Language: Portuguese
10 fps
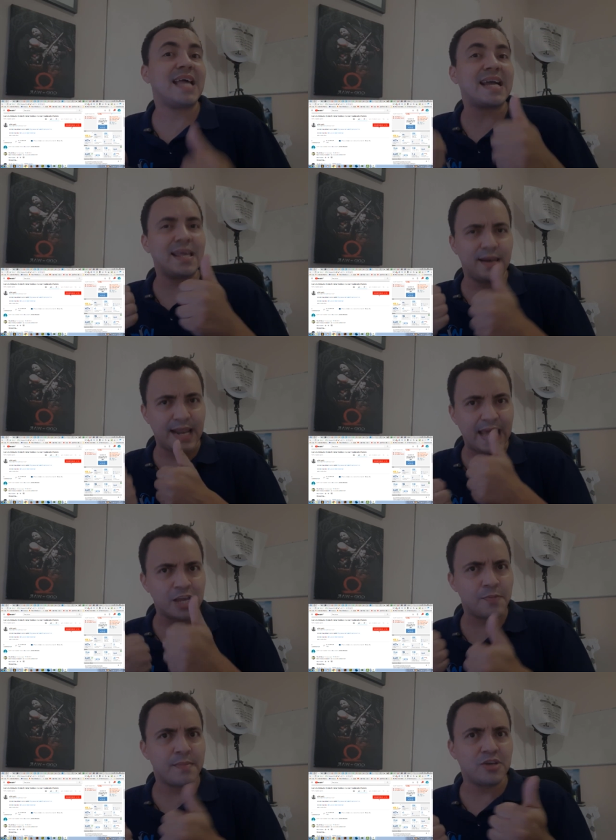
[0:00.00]
dá aquele
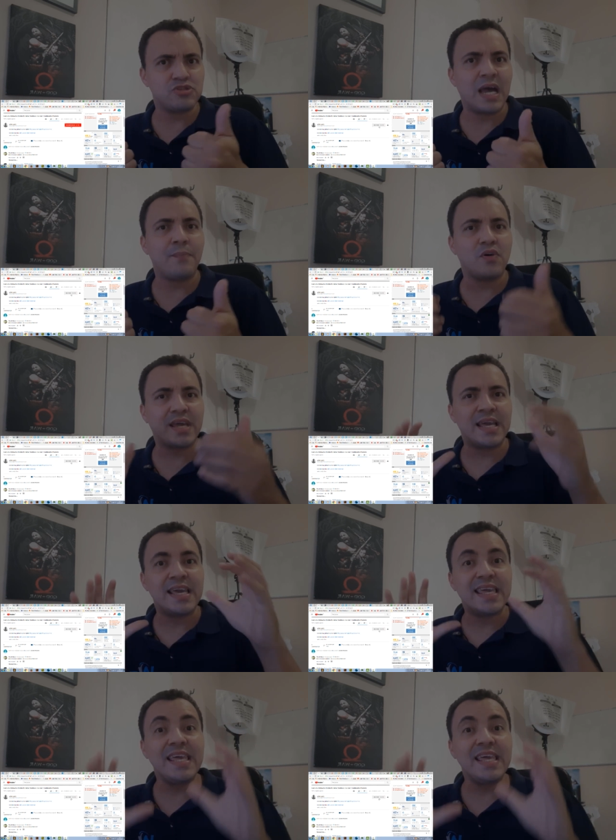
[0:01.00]
like para me ajudar, porque